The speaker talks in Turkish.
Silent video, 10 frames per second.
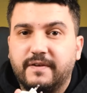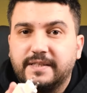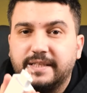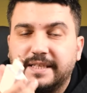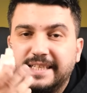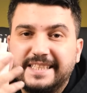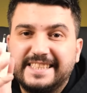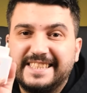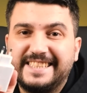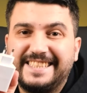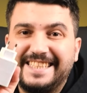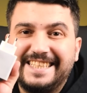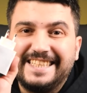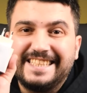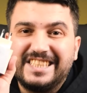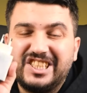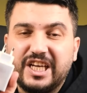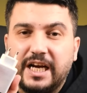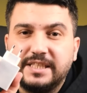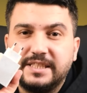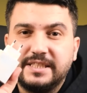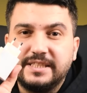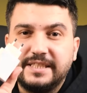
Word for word: wattlık hızlı şarj